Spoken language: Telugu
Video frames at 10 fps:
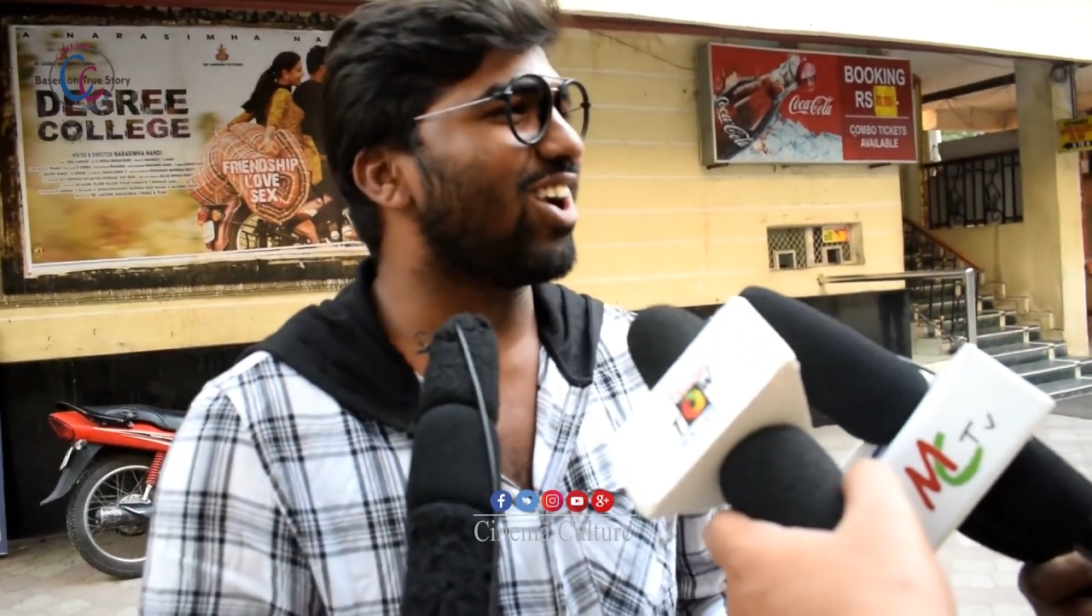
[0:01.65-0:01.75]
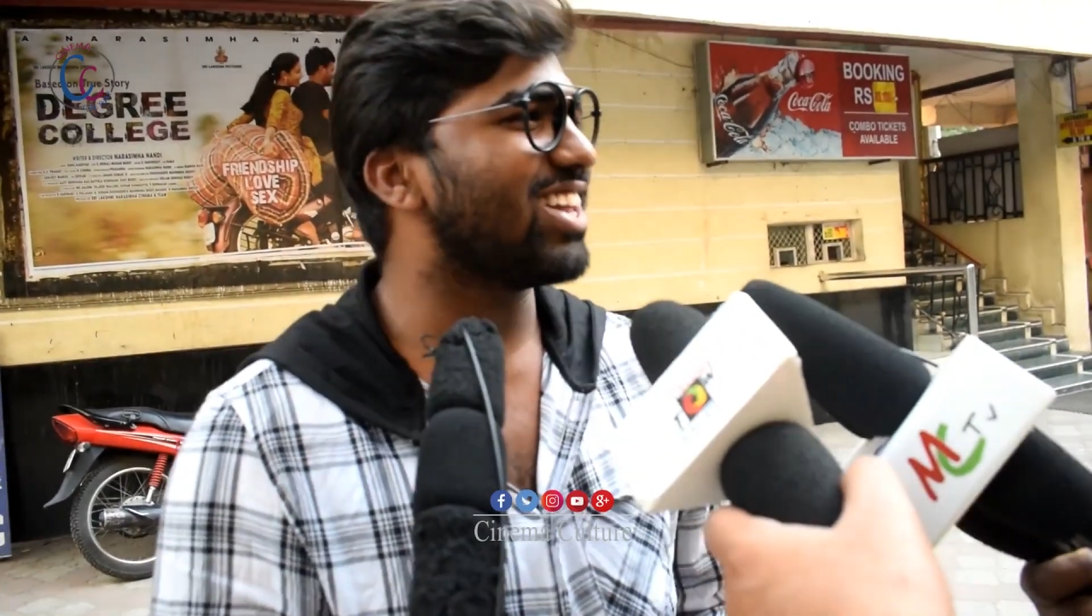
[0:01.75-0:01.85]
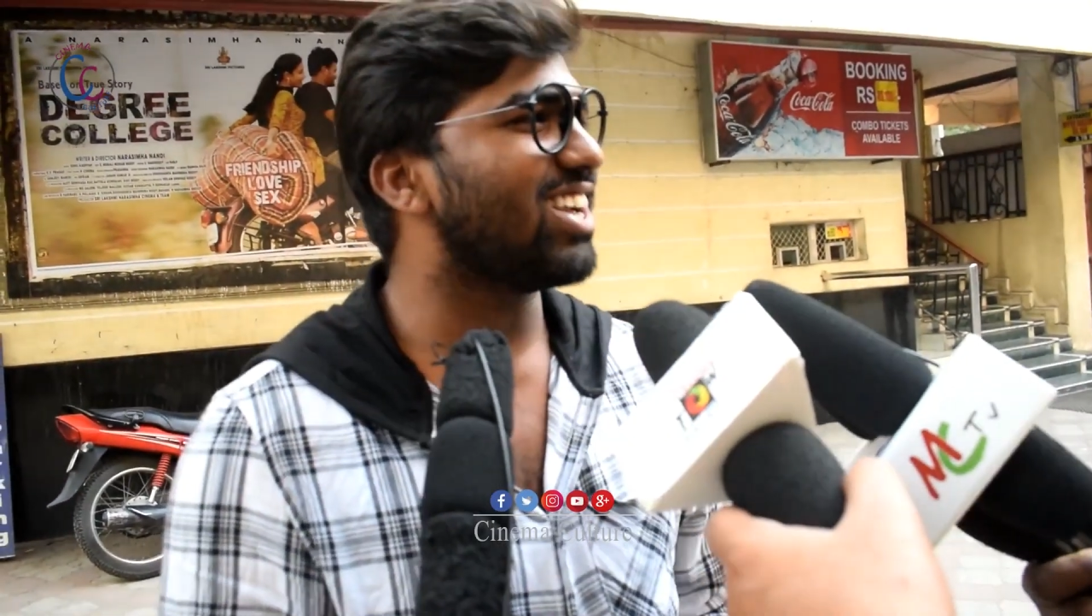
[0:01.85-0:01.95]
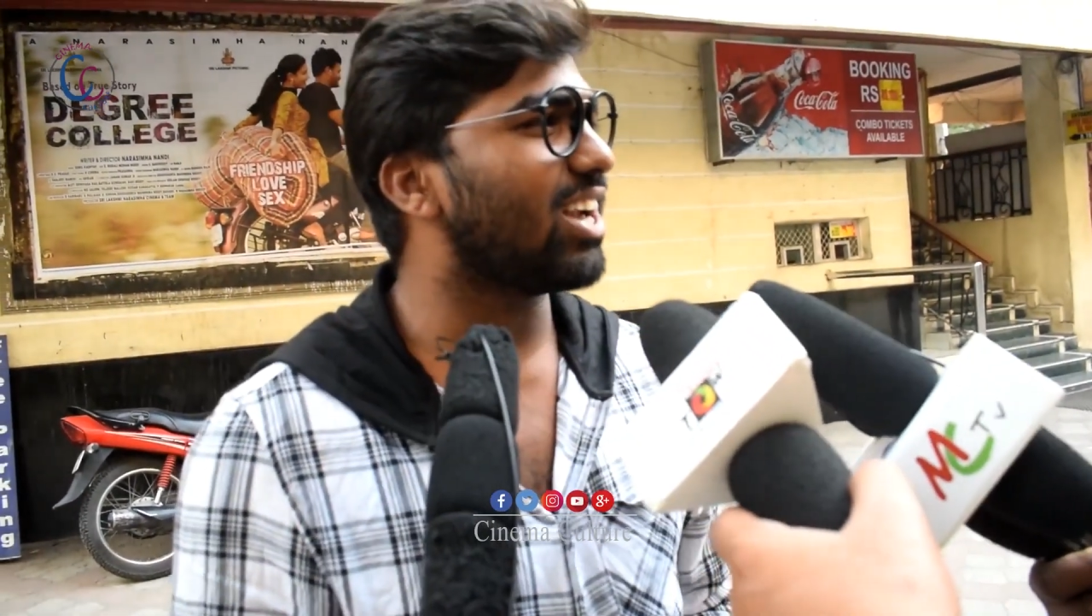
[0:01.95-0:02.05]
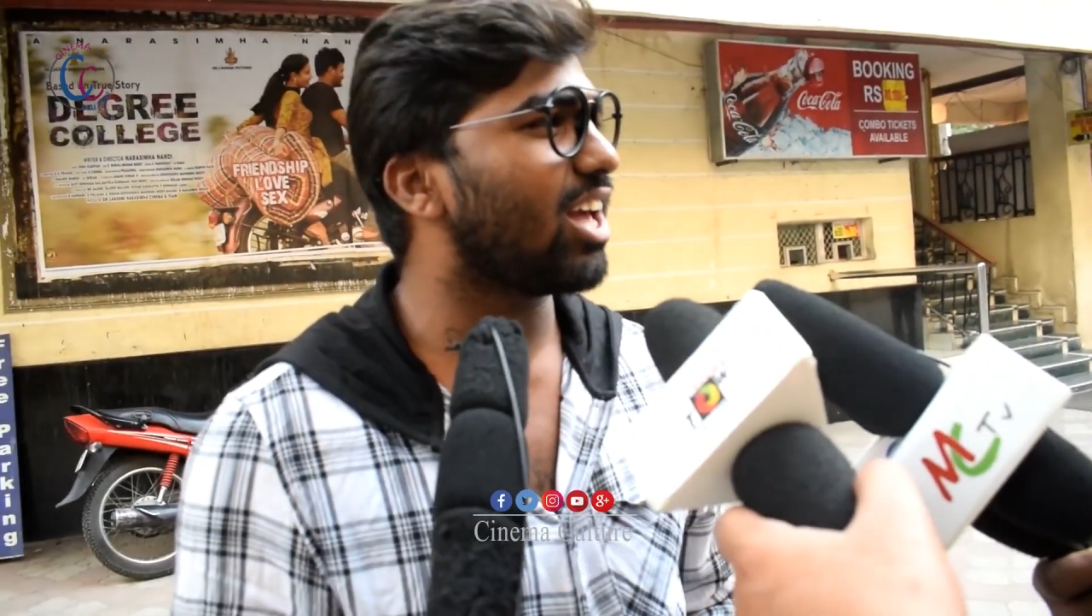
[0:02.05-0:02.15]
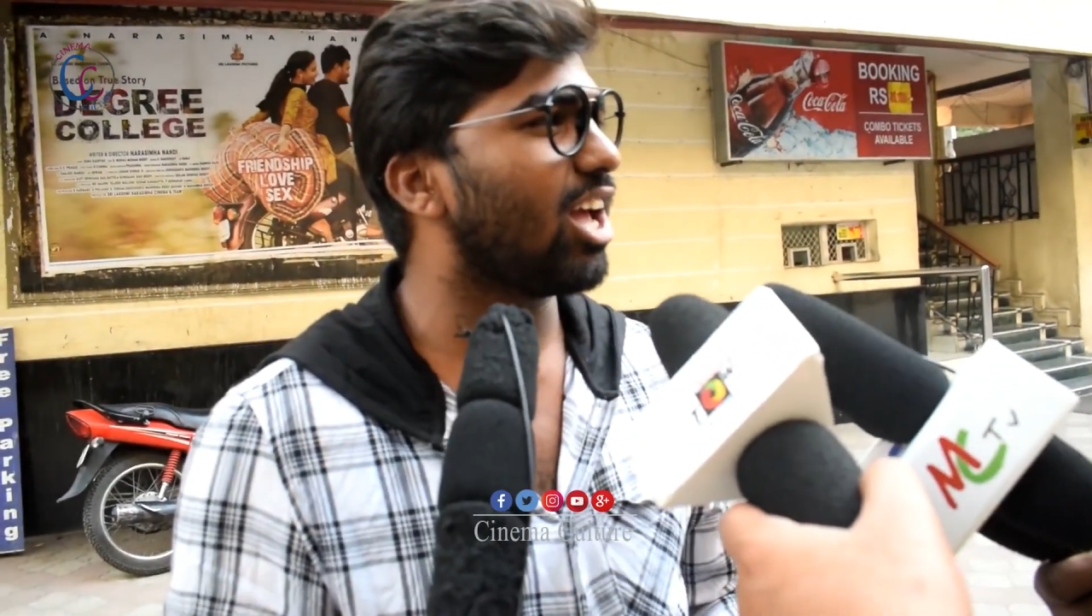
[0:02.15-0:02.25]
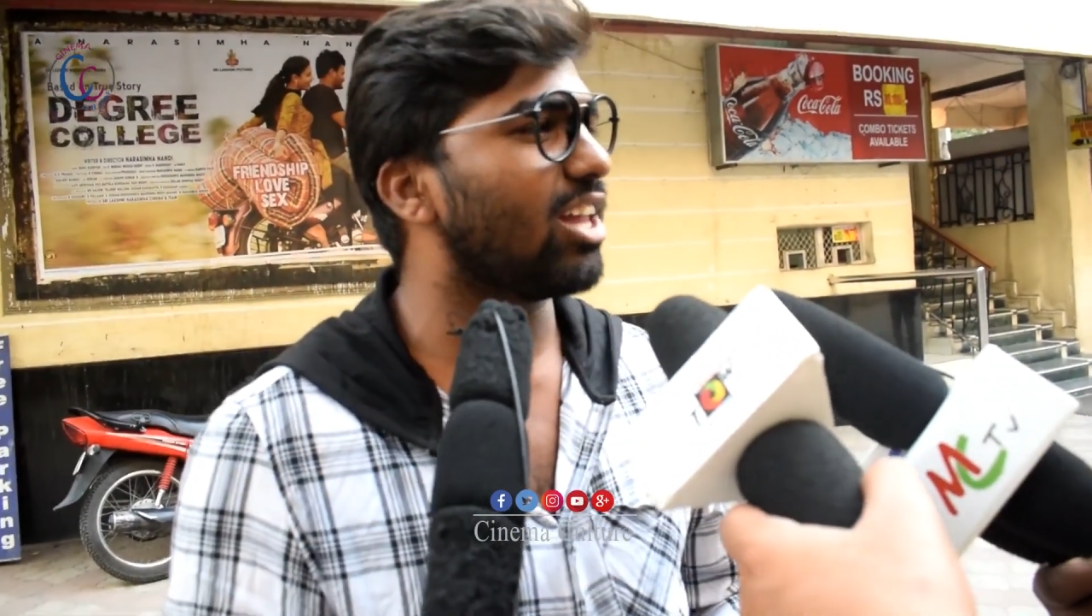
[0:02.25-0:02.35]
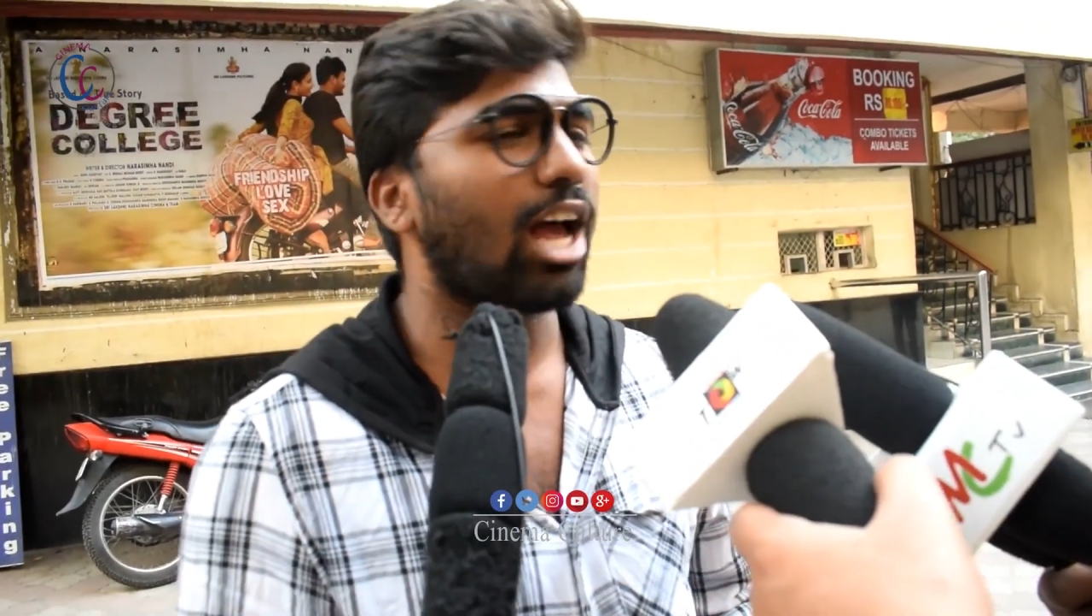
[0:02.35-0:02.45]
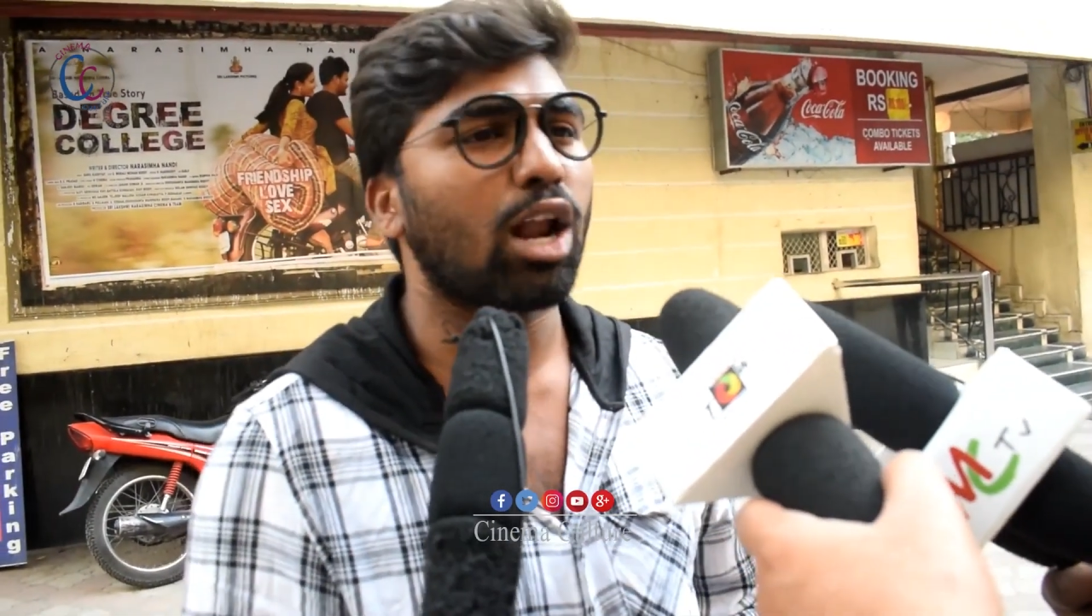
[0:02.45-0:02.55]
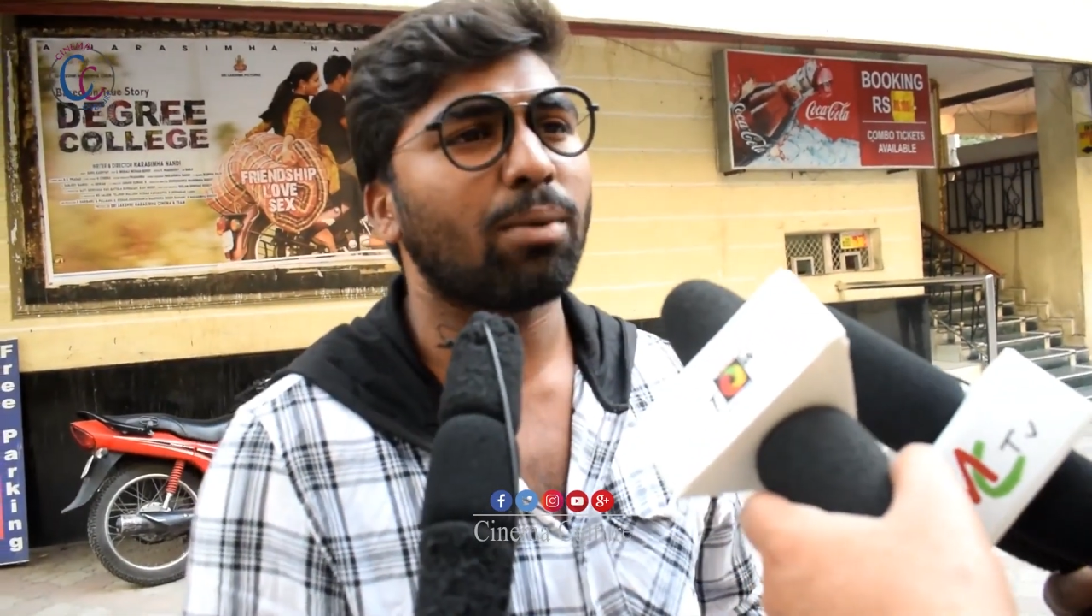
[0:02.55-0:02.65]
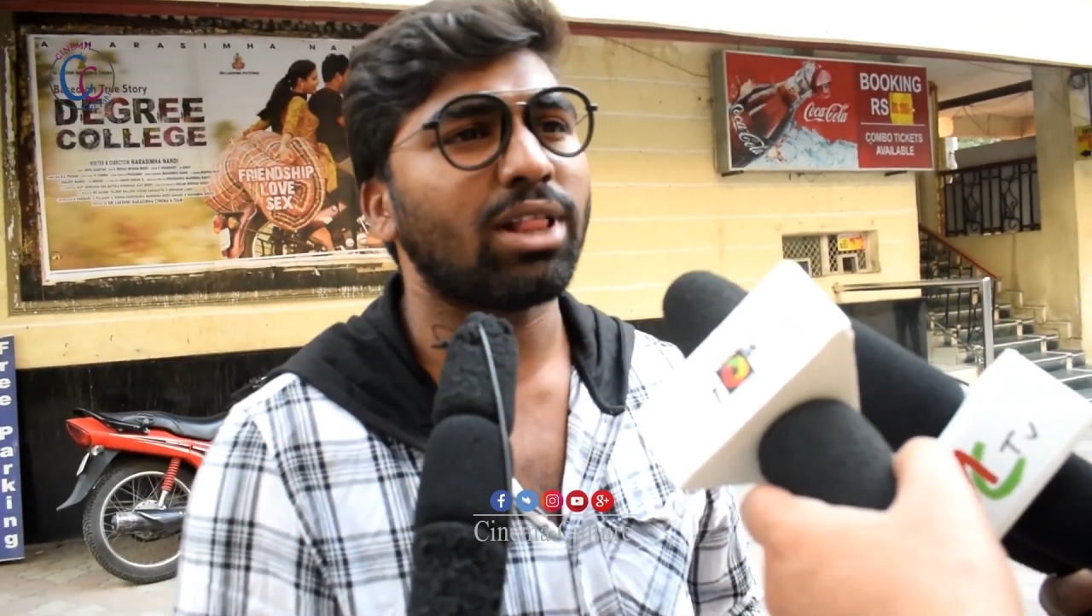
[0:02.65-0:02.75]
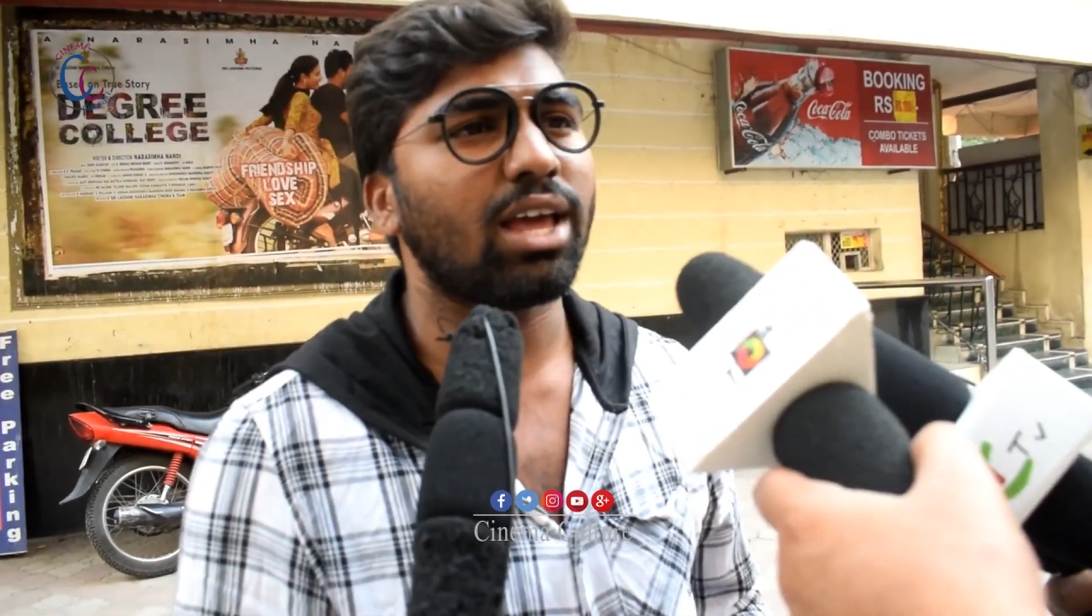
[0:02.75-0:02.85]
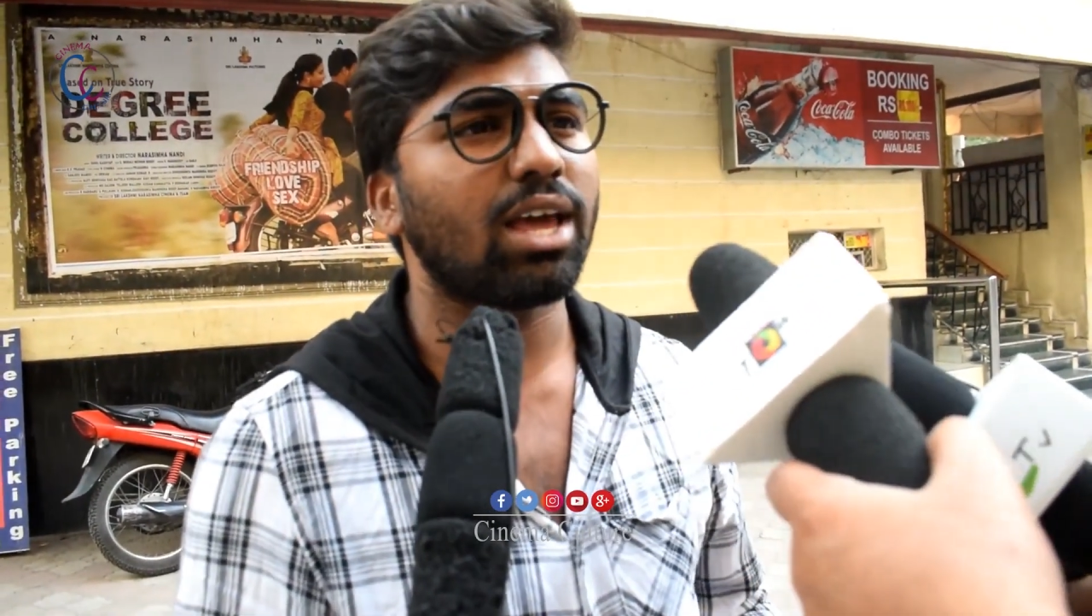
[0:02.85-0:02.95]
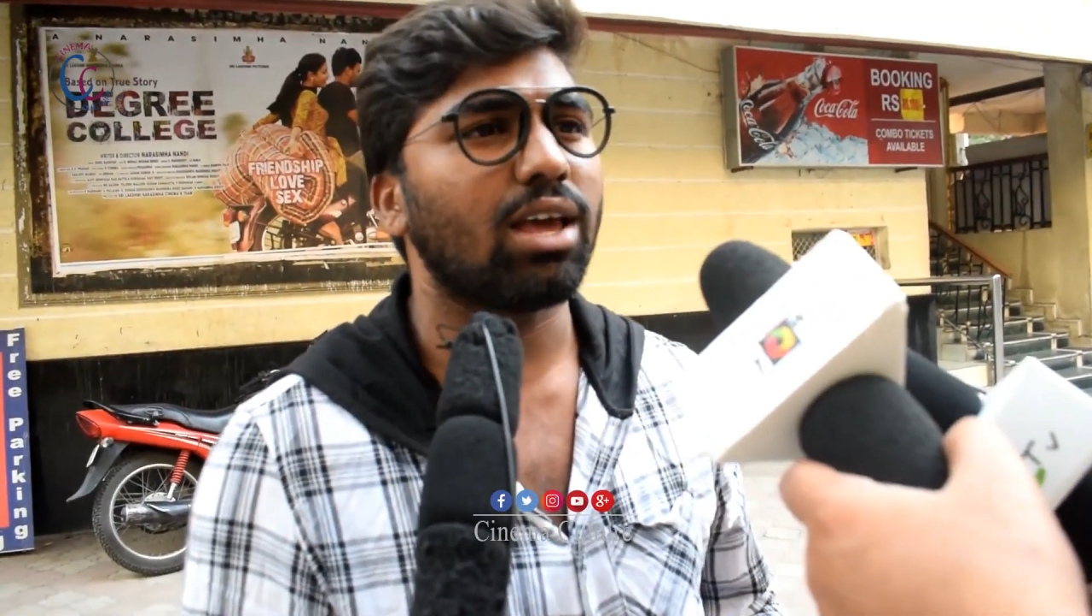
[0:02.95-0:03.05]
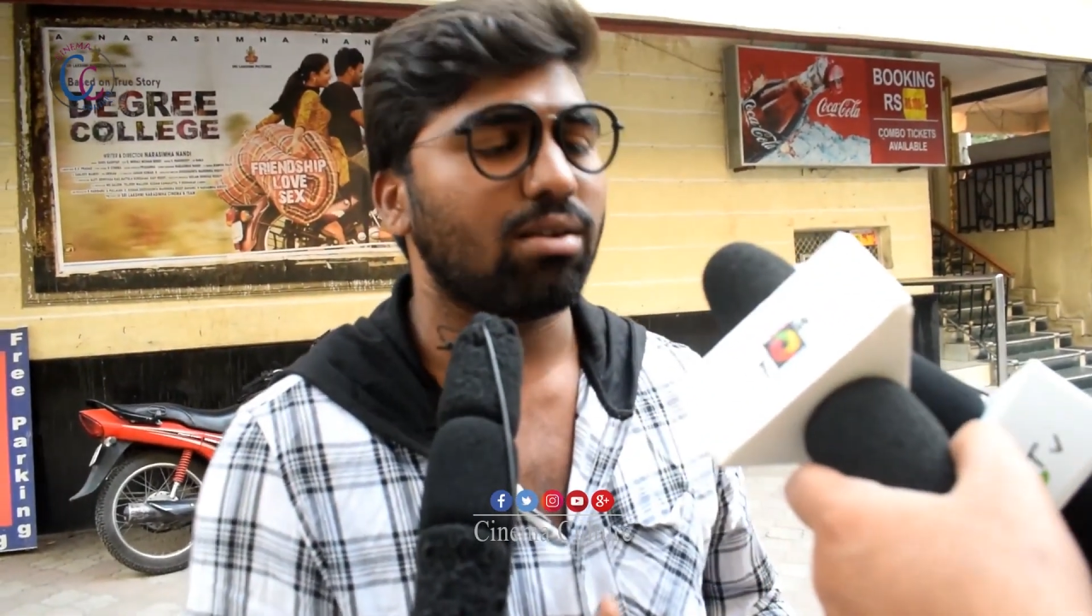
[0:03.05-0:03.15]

కాలేజ్ అంటే చాలామంది